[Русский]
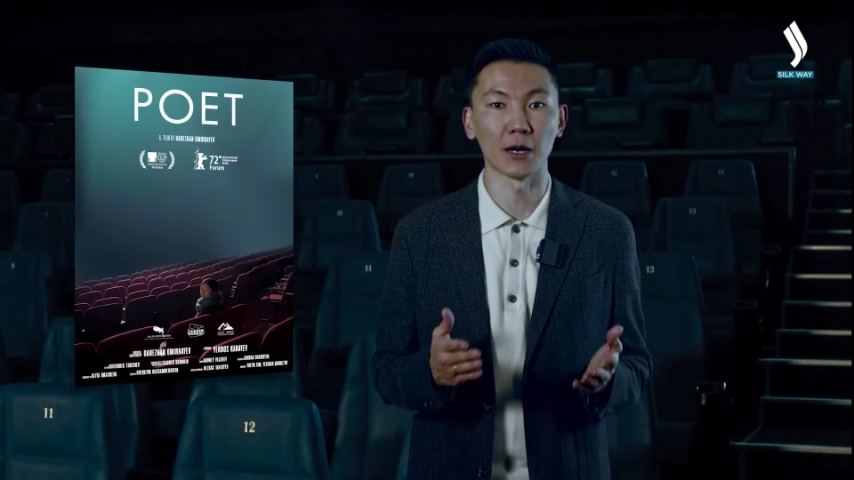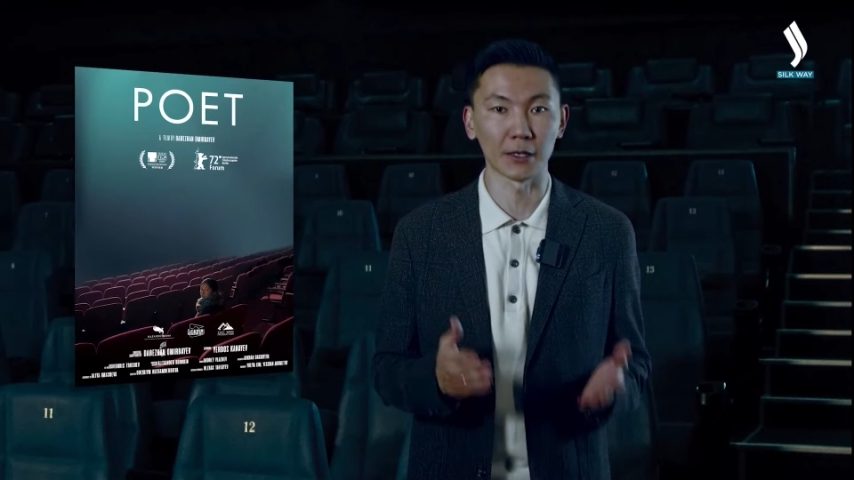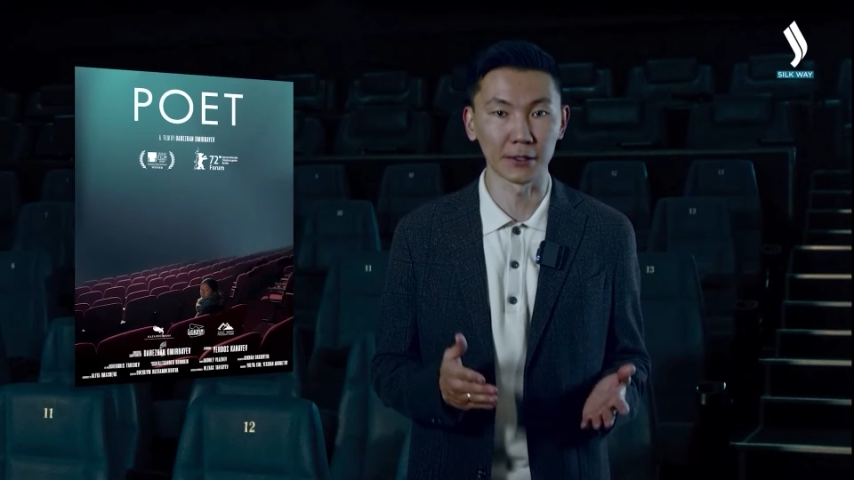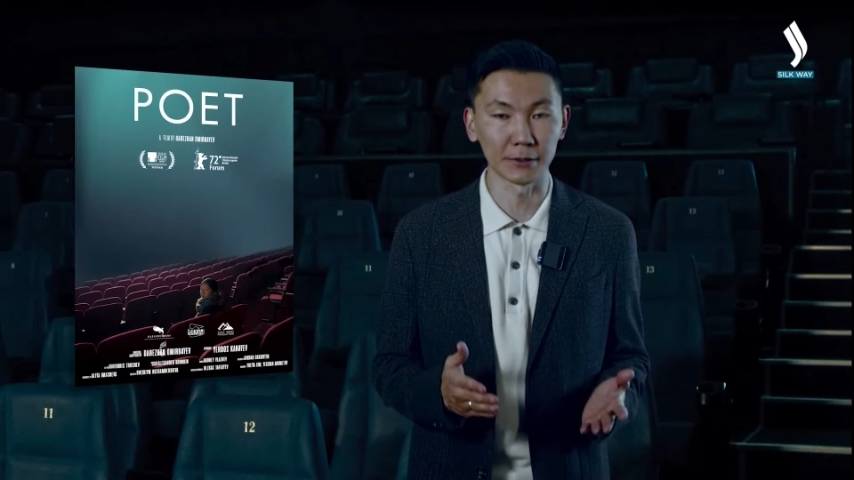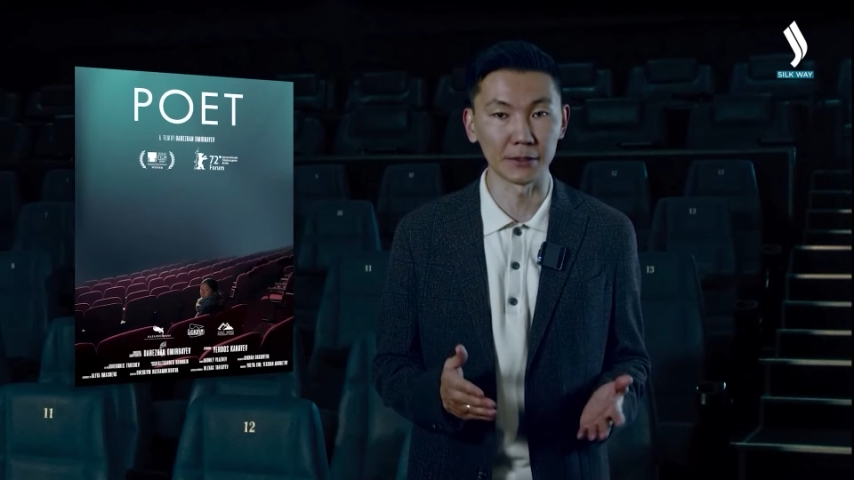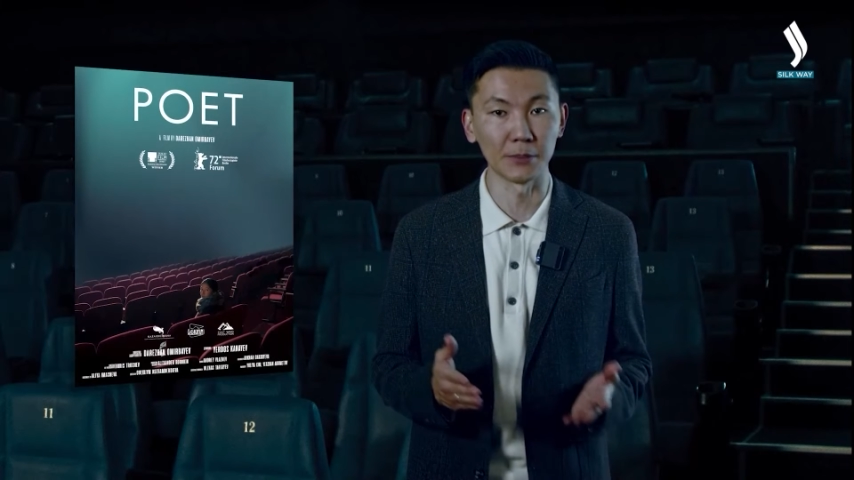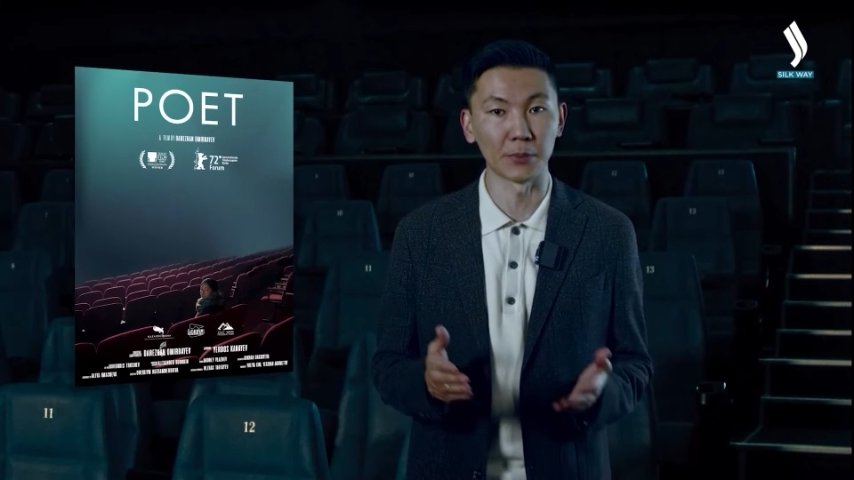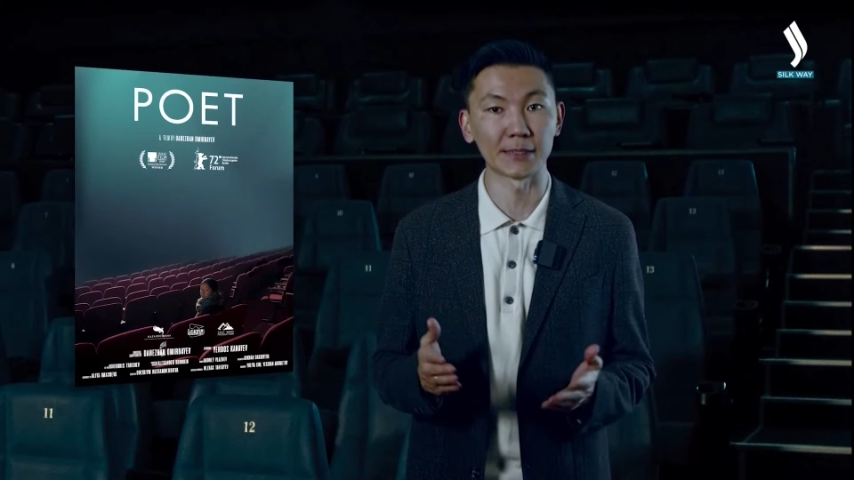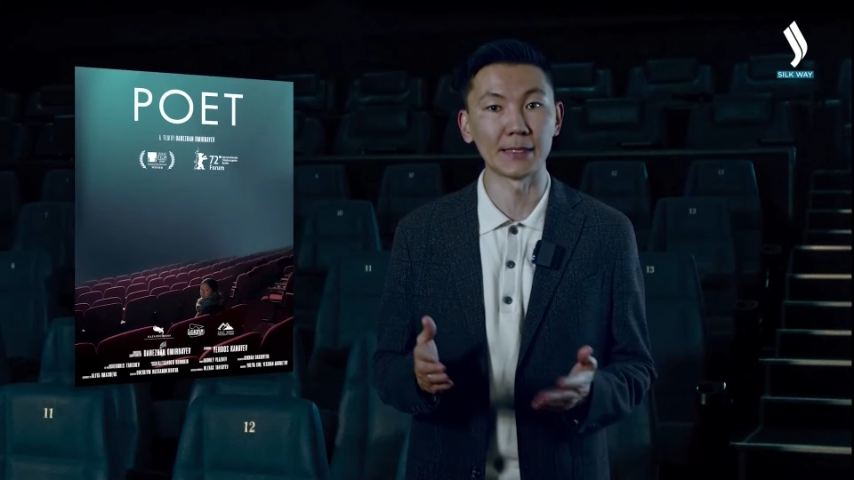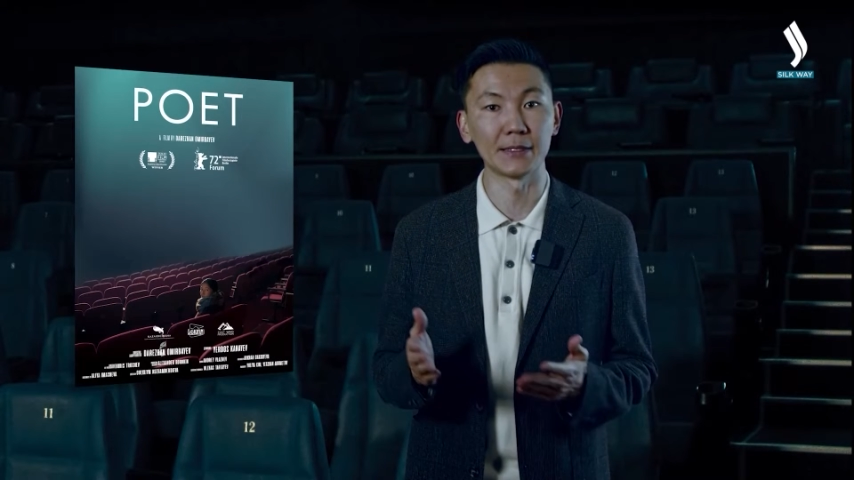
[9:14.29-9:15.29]
«Акын» и
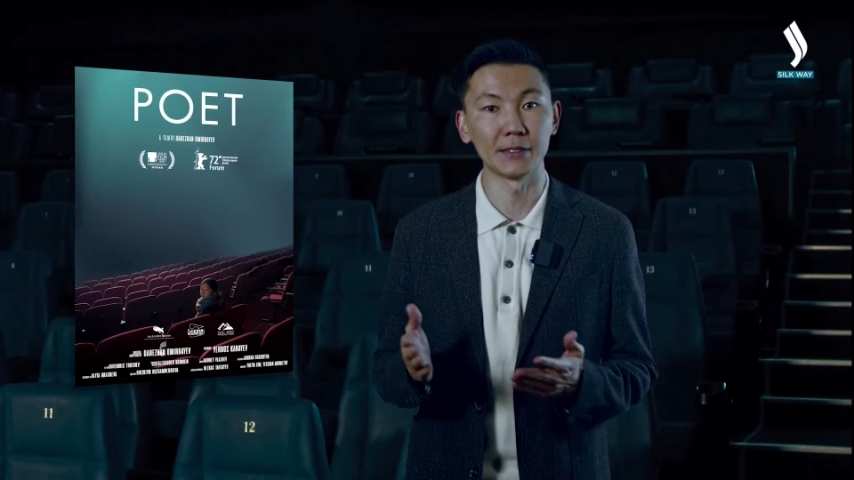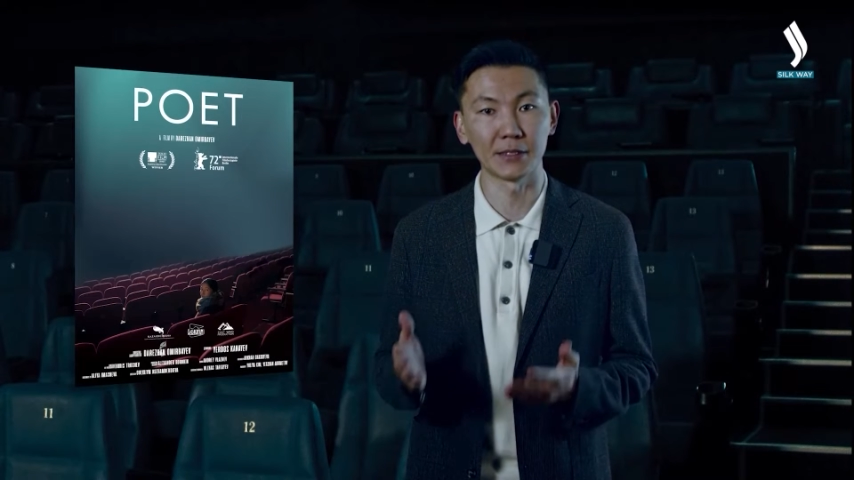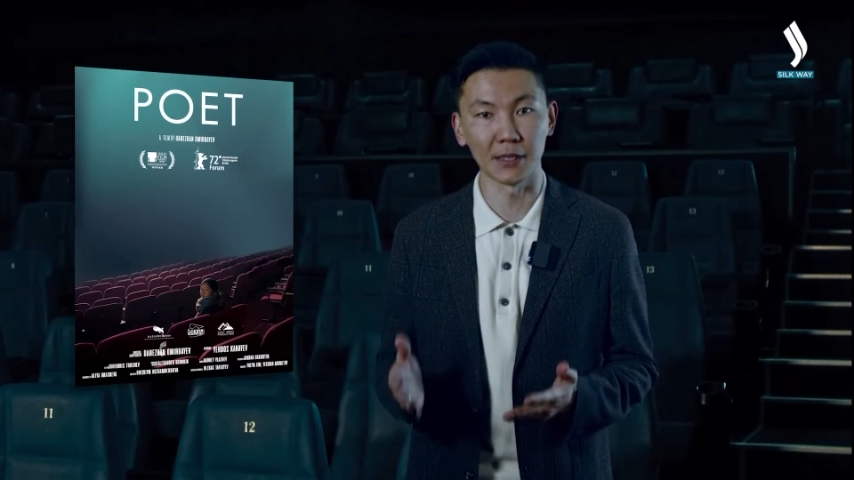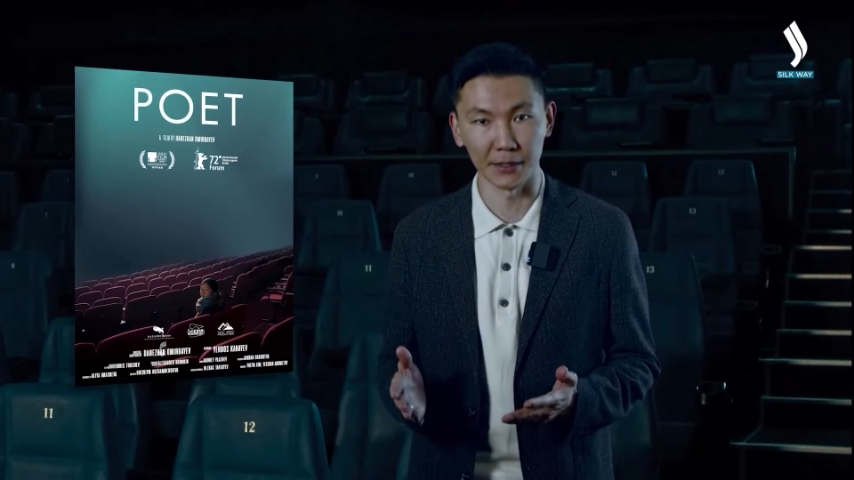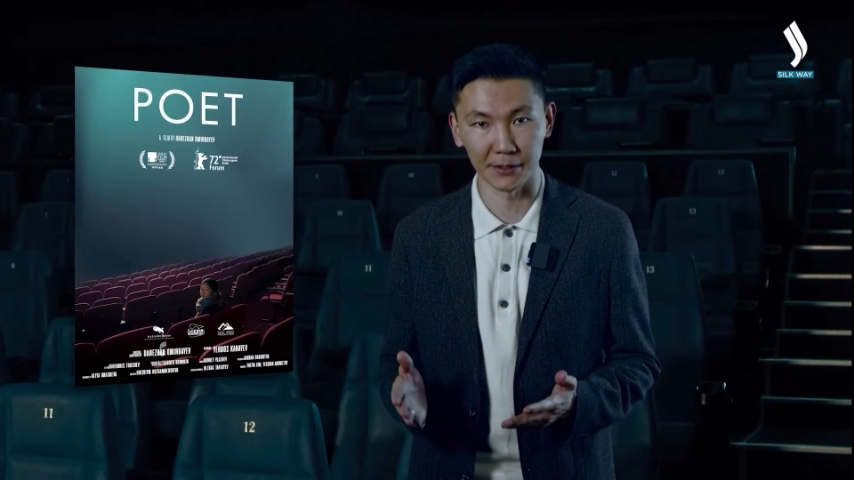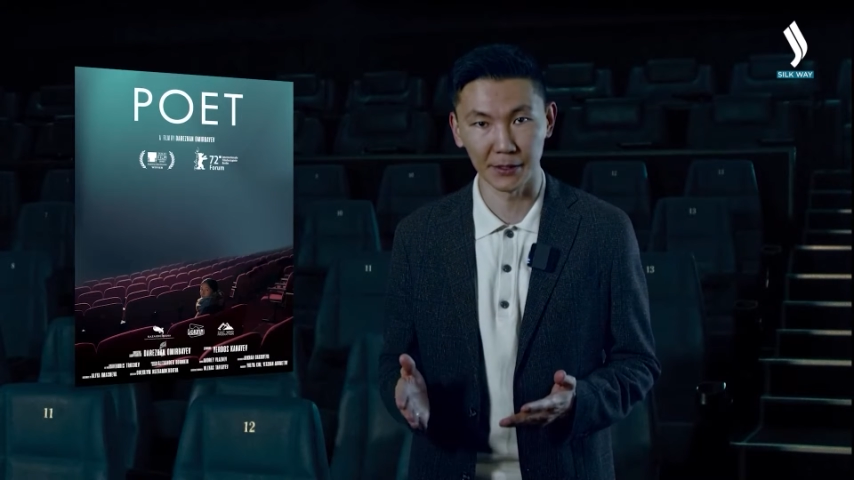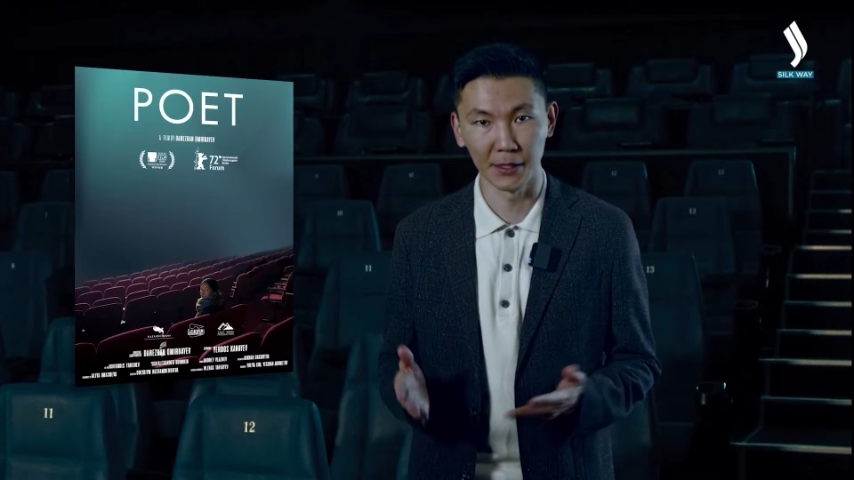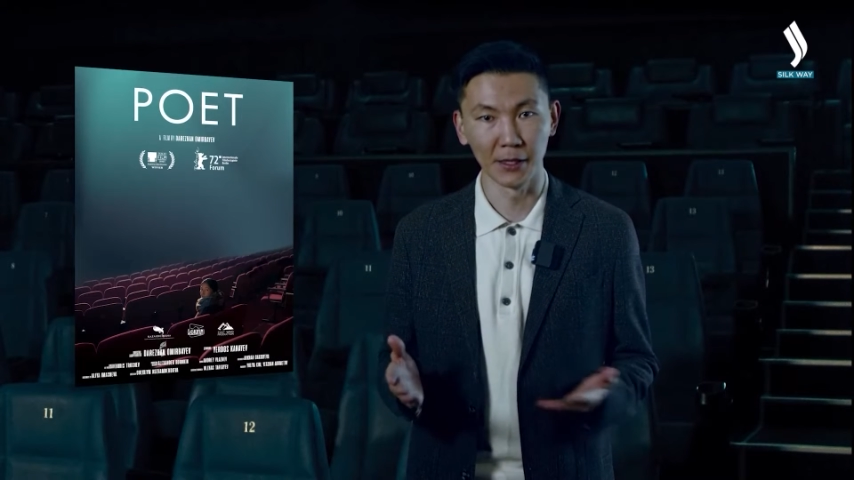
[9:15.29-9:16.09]
«Последний сеанс».